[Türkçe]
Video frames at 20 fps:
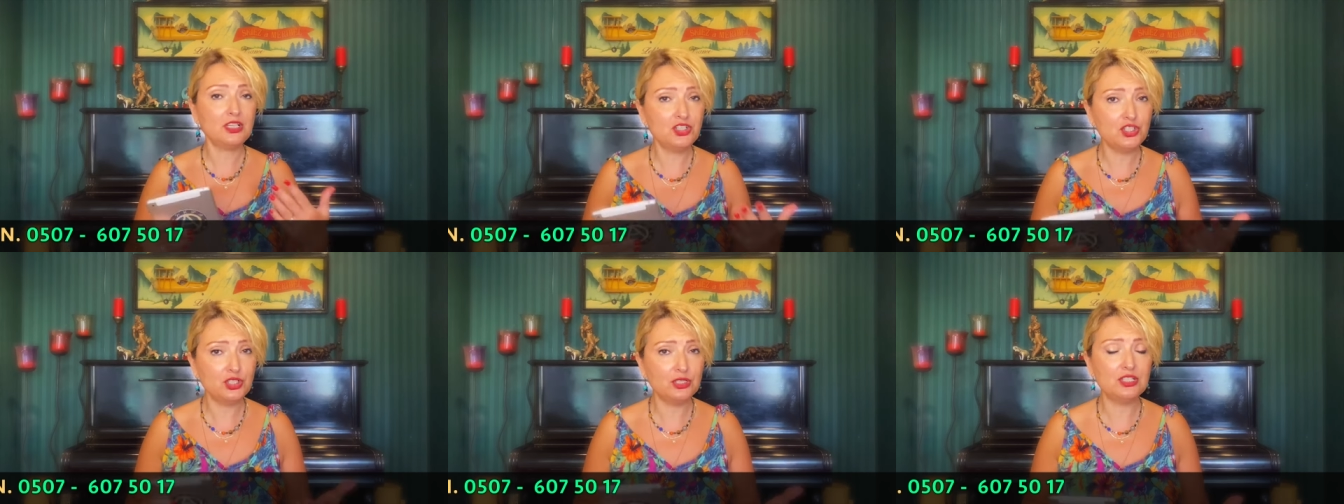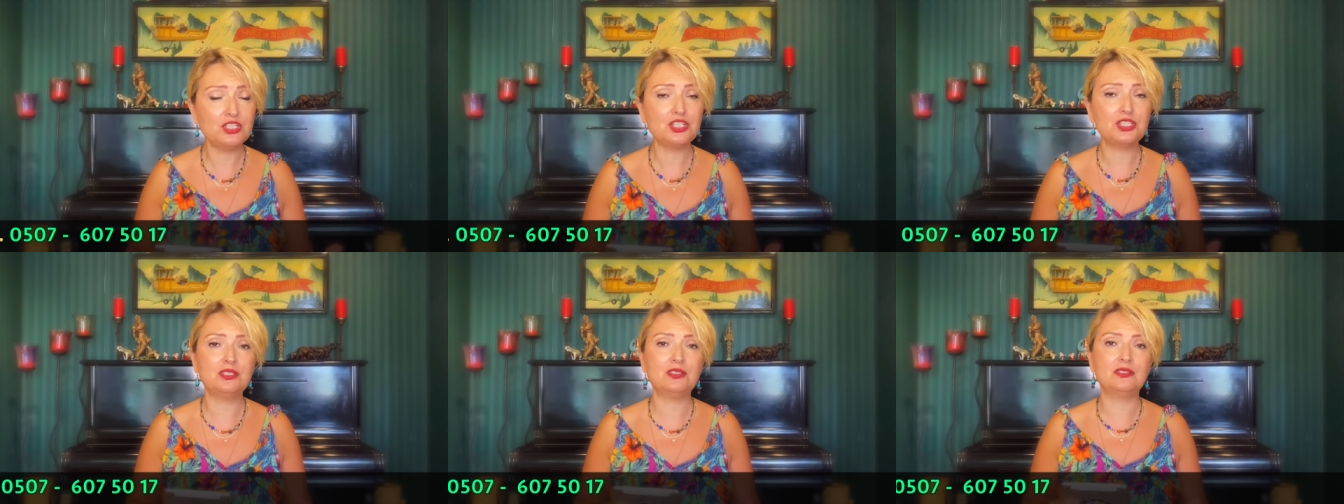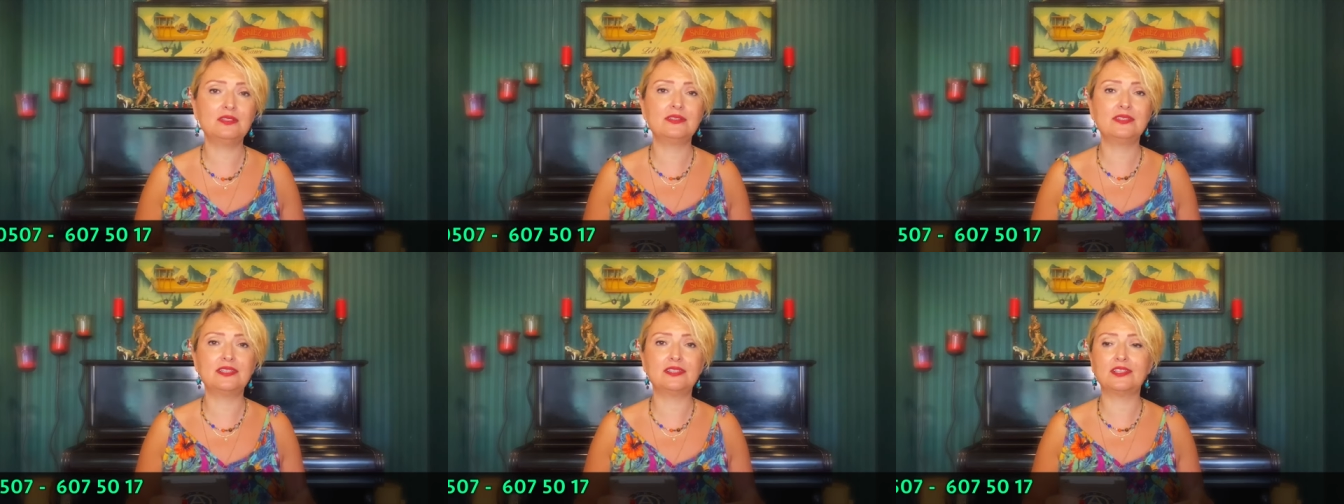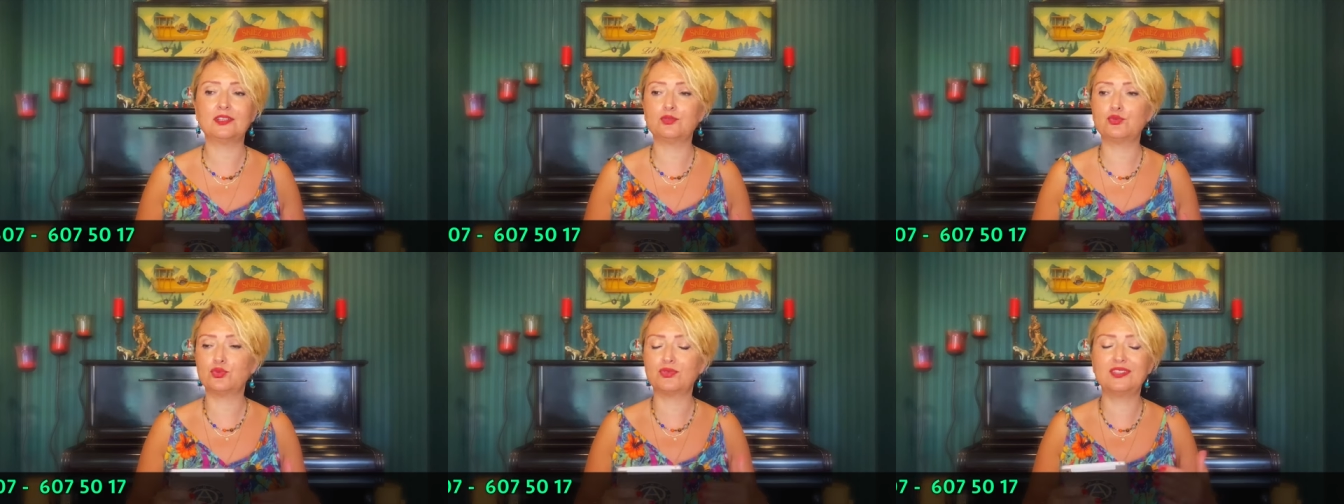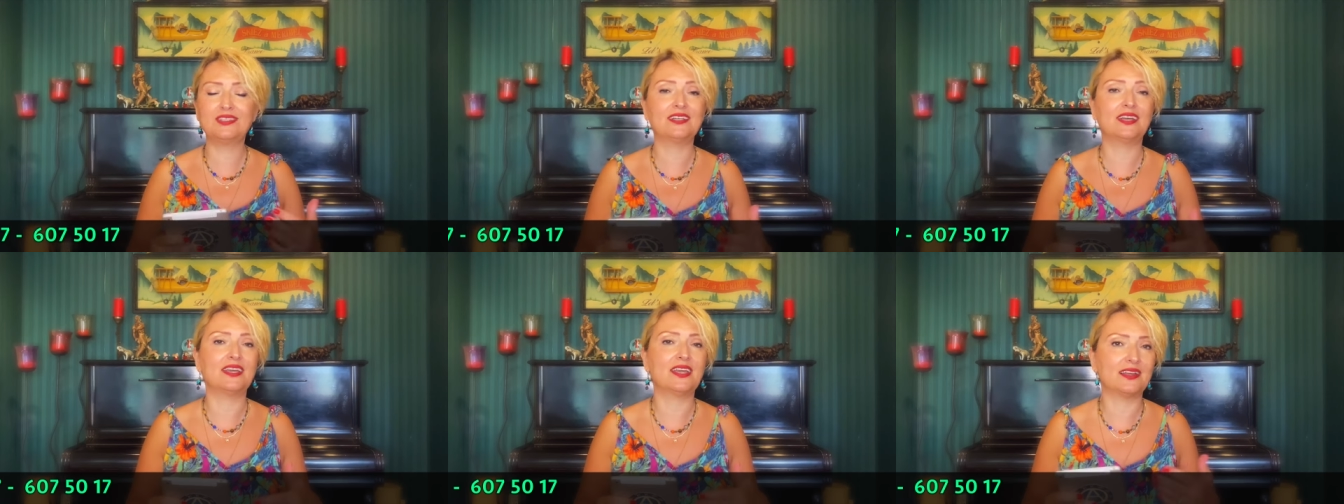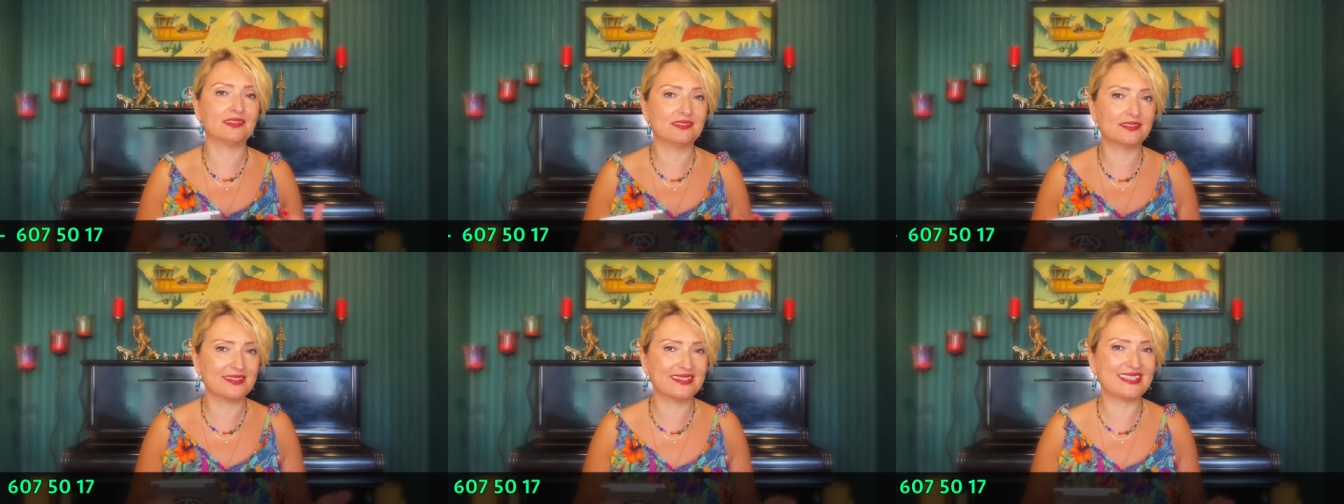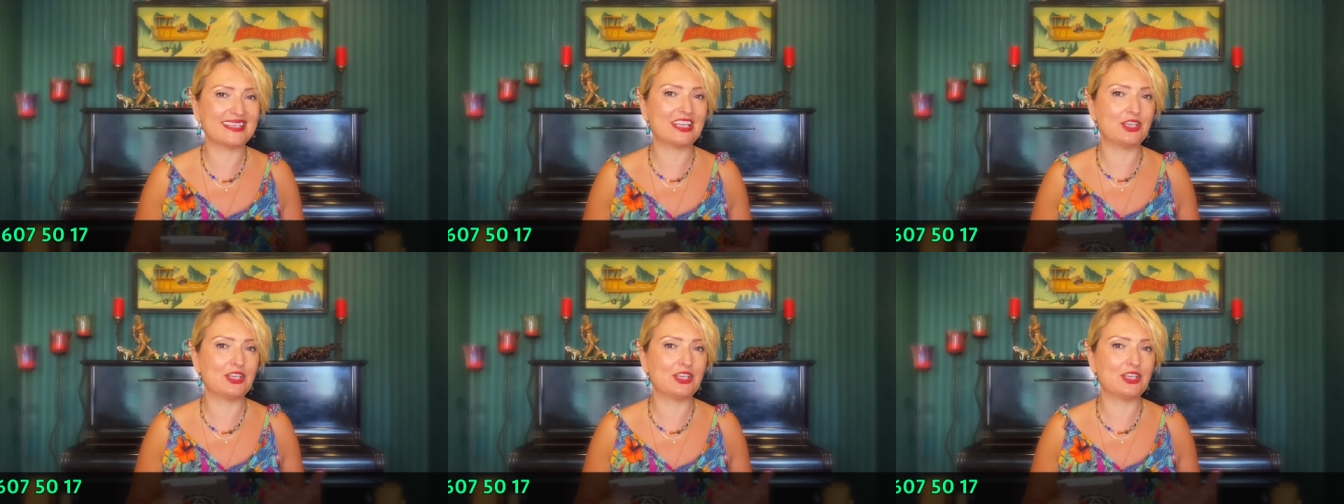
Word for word: çalıştığınız ya da rutin hayatınızı